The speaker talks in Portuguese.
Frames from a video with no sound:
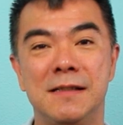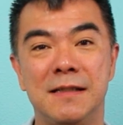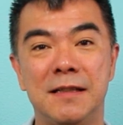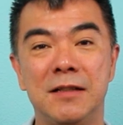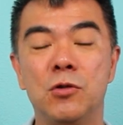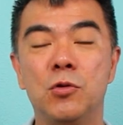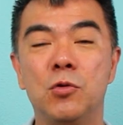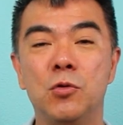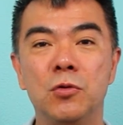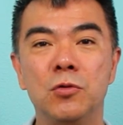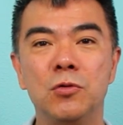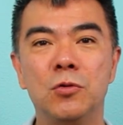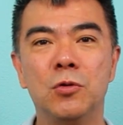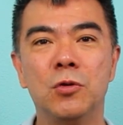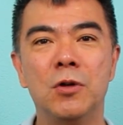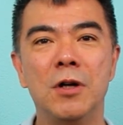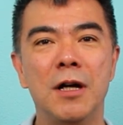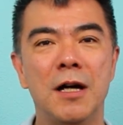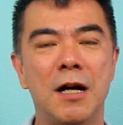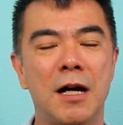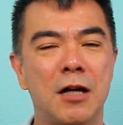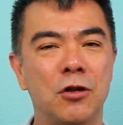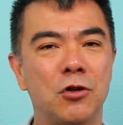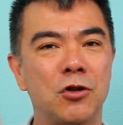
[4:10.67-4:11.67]

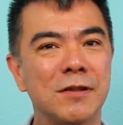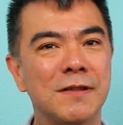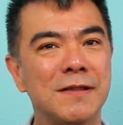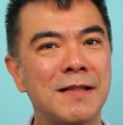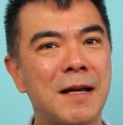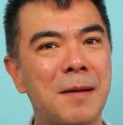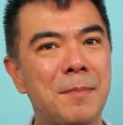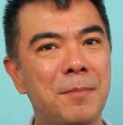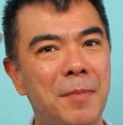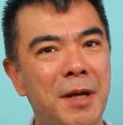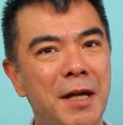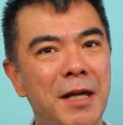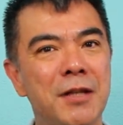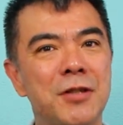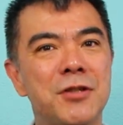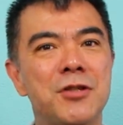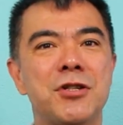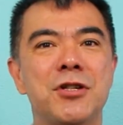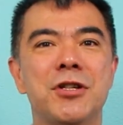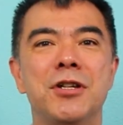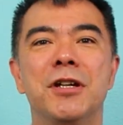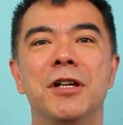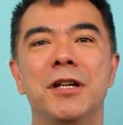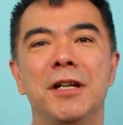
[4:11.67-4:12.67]
Segundo, a nossa
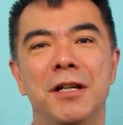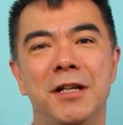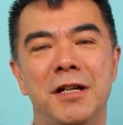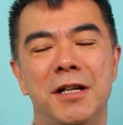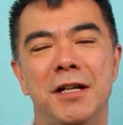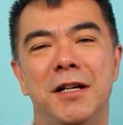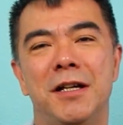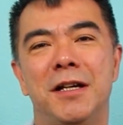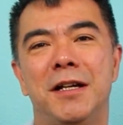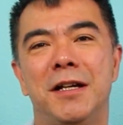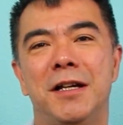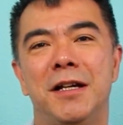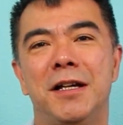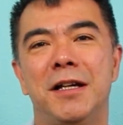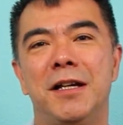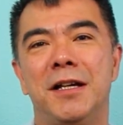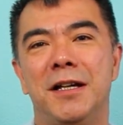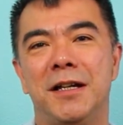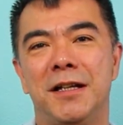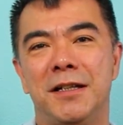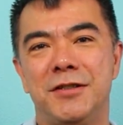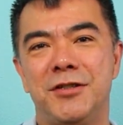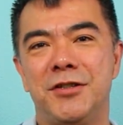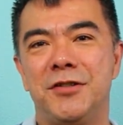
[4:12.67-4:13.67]
mente
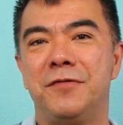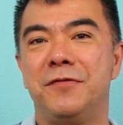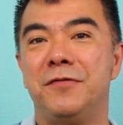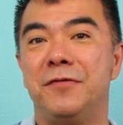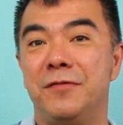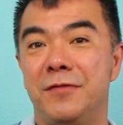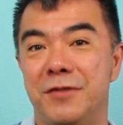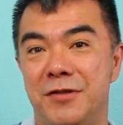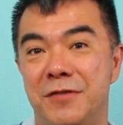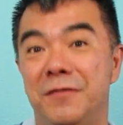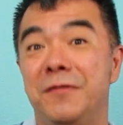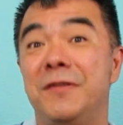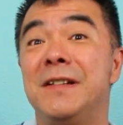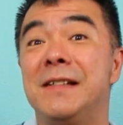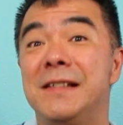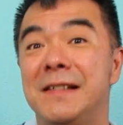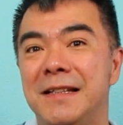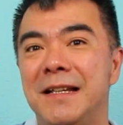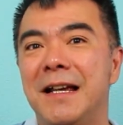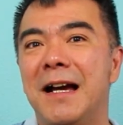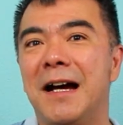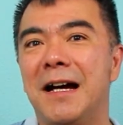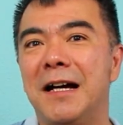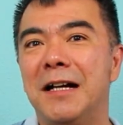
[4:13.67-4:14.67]
é, de, de,
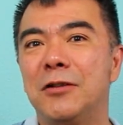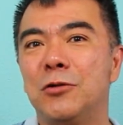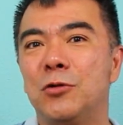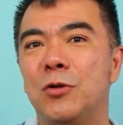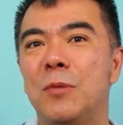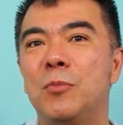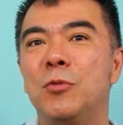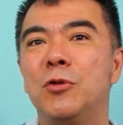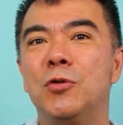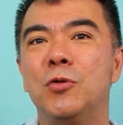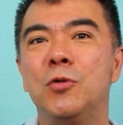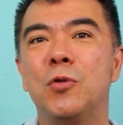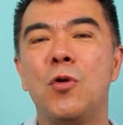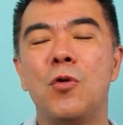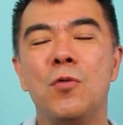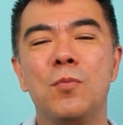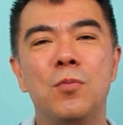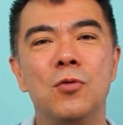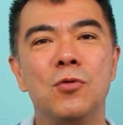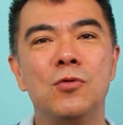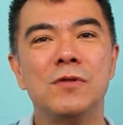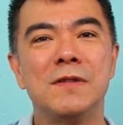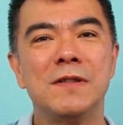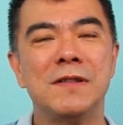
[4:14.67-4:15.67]
viciado é muito
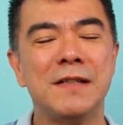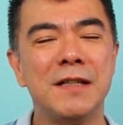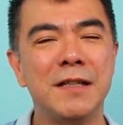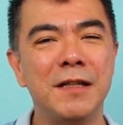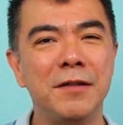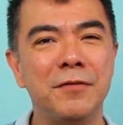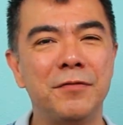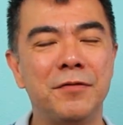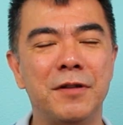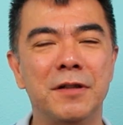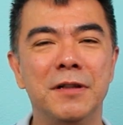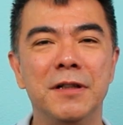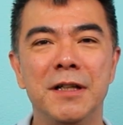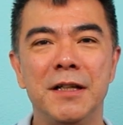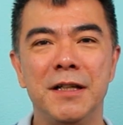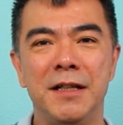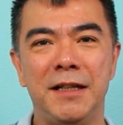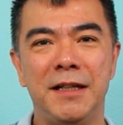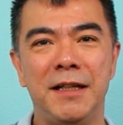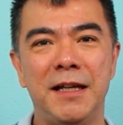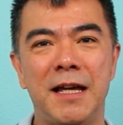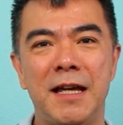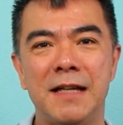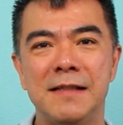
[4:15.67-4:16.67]
compulsiva
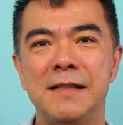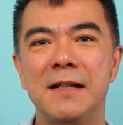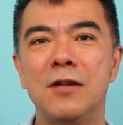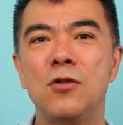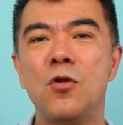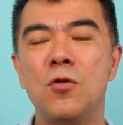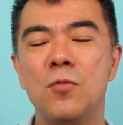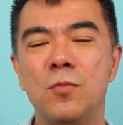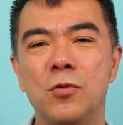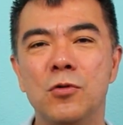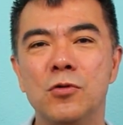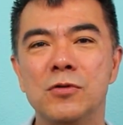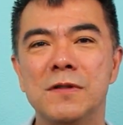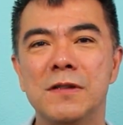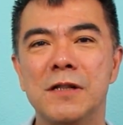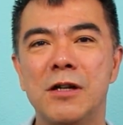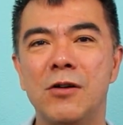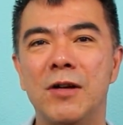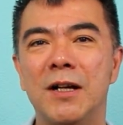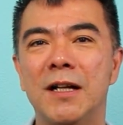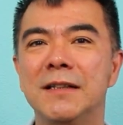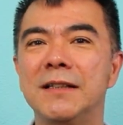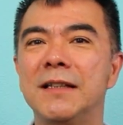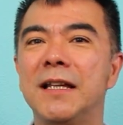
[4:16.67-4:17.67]
e essa
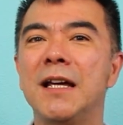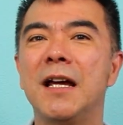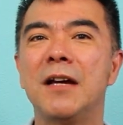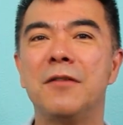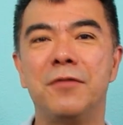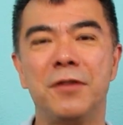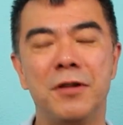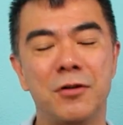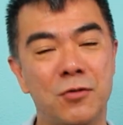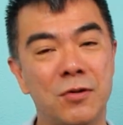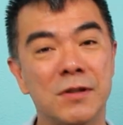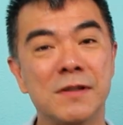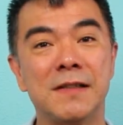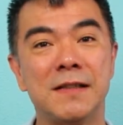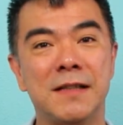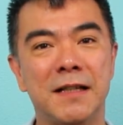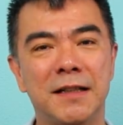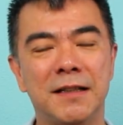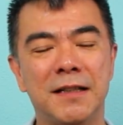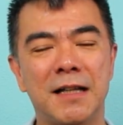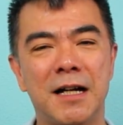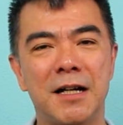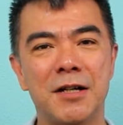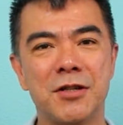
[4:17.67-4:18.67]
compulsão ela tem a ver com
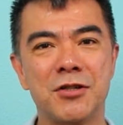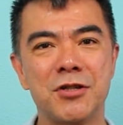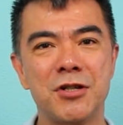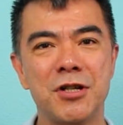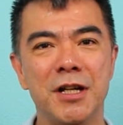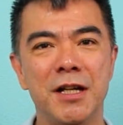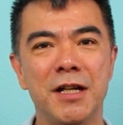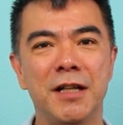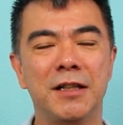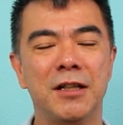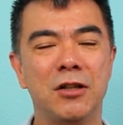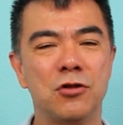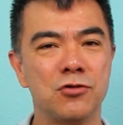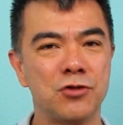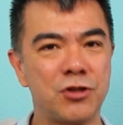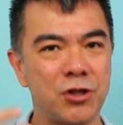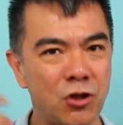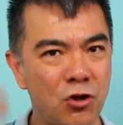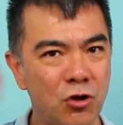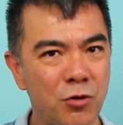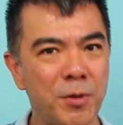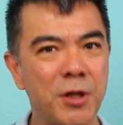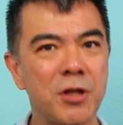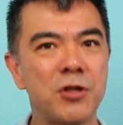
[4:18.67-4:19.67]
ansiedade.
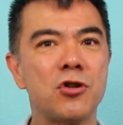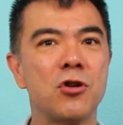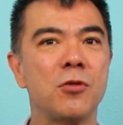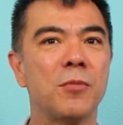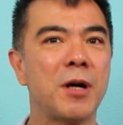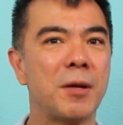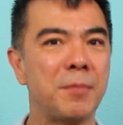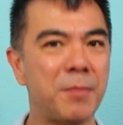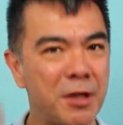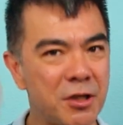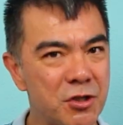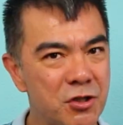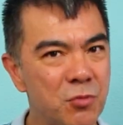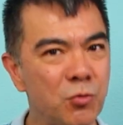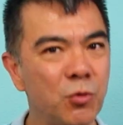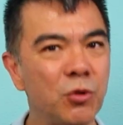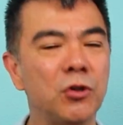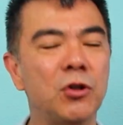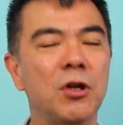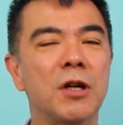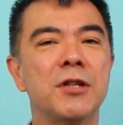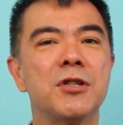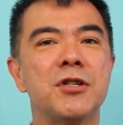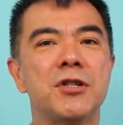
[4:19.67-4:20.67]
Então, geralmente é uma mente
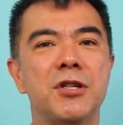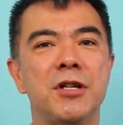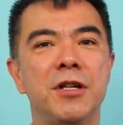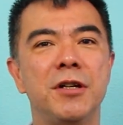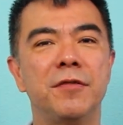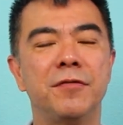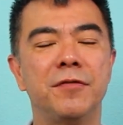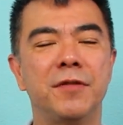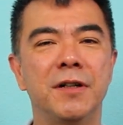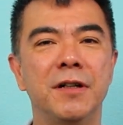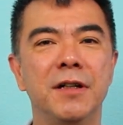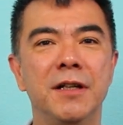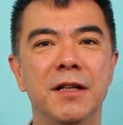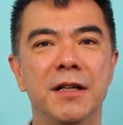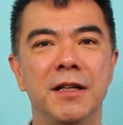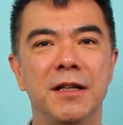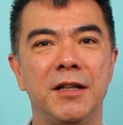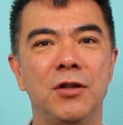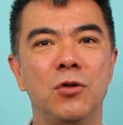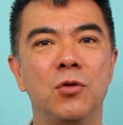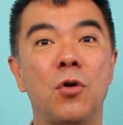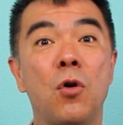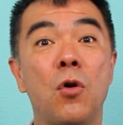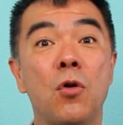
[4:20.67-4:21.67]
muito ativa
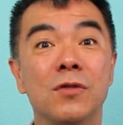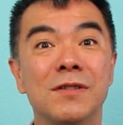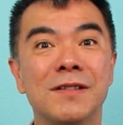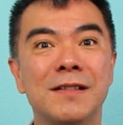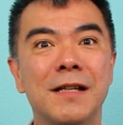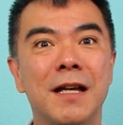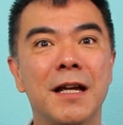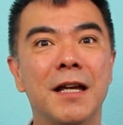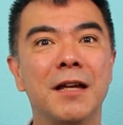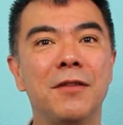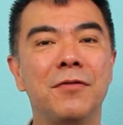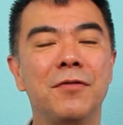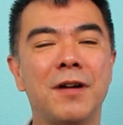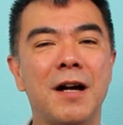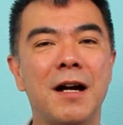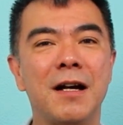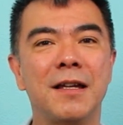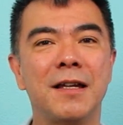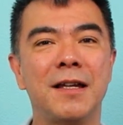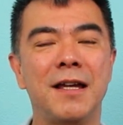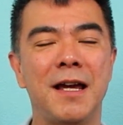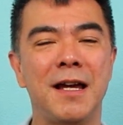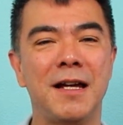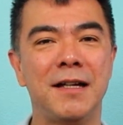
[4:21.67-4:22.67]
que não consegue
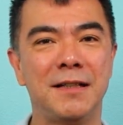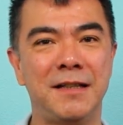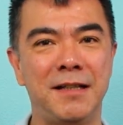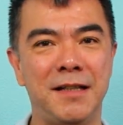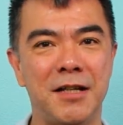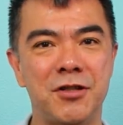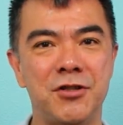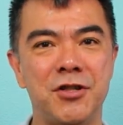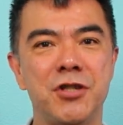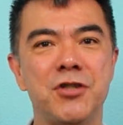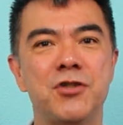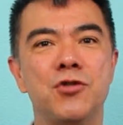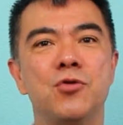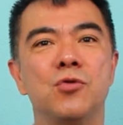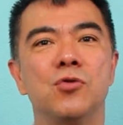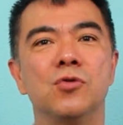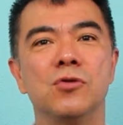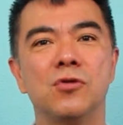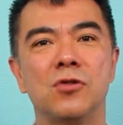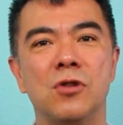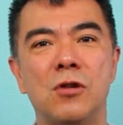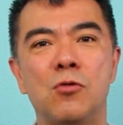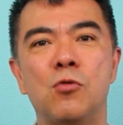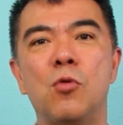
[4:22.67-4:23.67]
ficar quieta e a
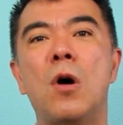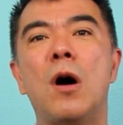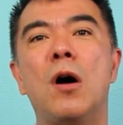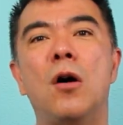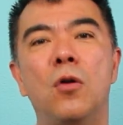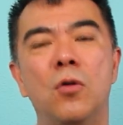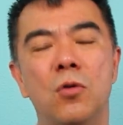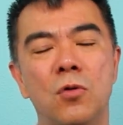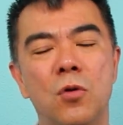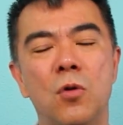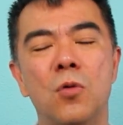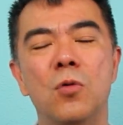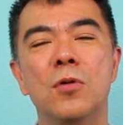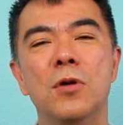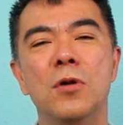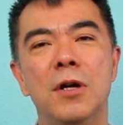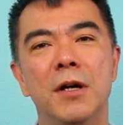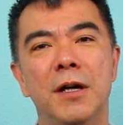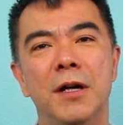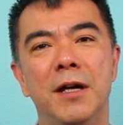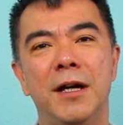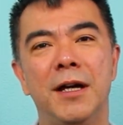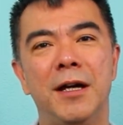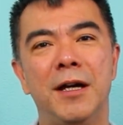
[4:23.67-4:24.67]
gente usa o
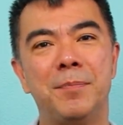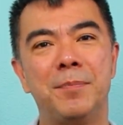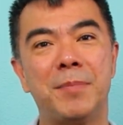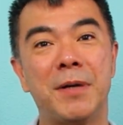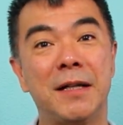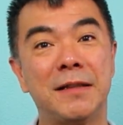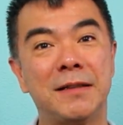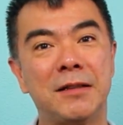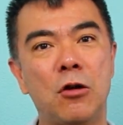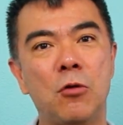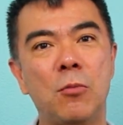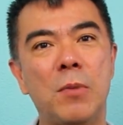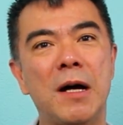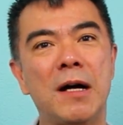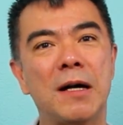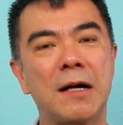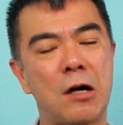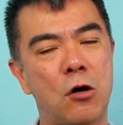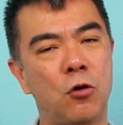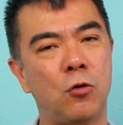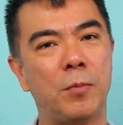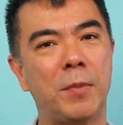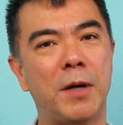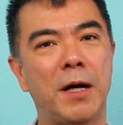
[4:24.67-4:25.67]
álcool é, para dar
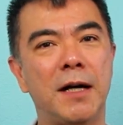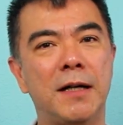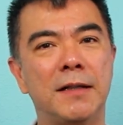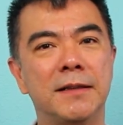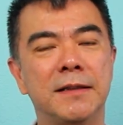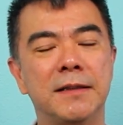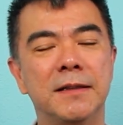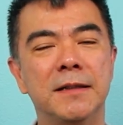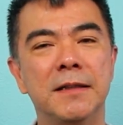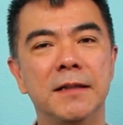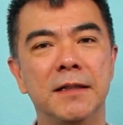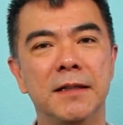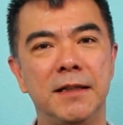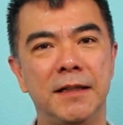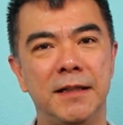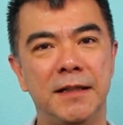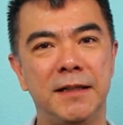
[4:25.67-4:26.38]
uma acalmada.